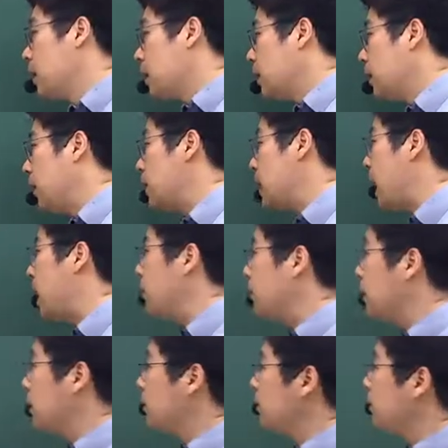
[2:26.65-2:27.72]
근데 사 번
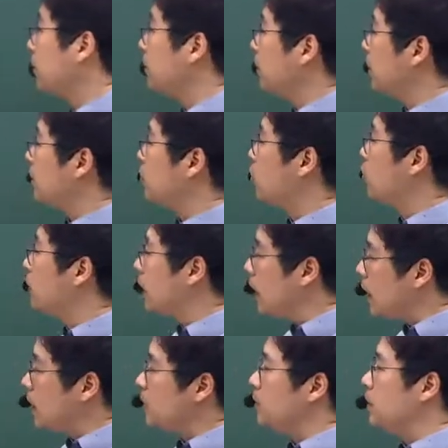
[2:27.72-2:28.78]
같은 경우는 조사
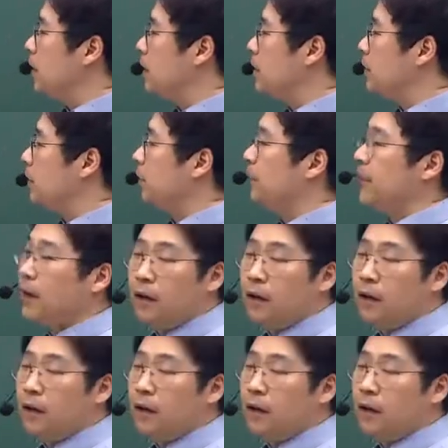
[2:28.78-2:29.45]
개념이 아니고